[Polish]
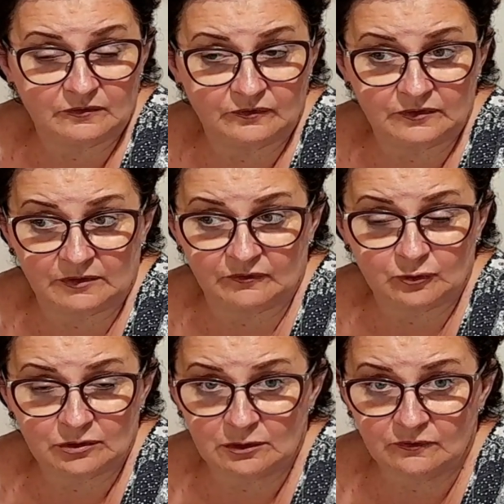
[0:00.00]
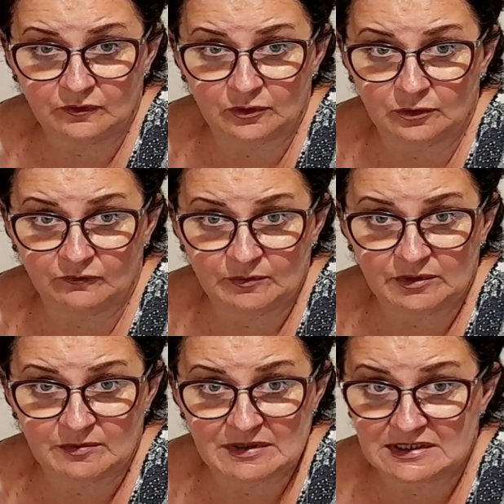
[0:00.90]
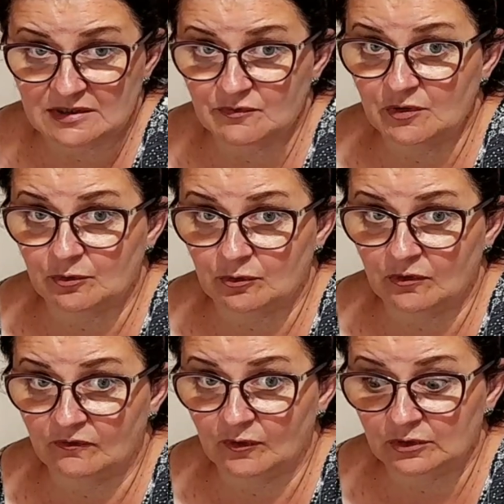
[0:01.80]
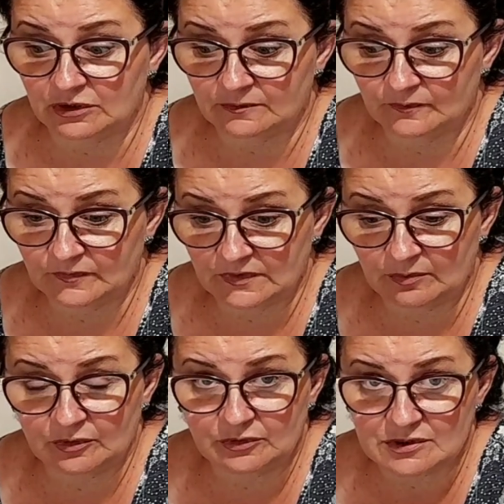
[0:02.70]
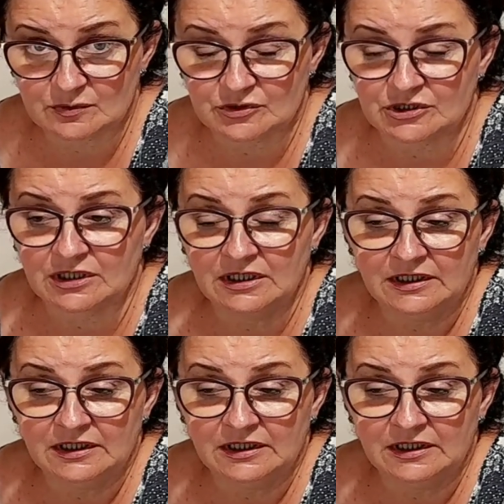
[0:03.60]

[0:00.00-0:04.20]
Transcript: w, tym, w tunelu foliowym tym razem nie było wody, nie podniosło się.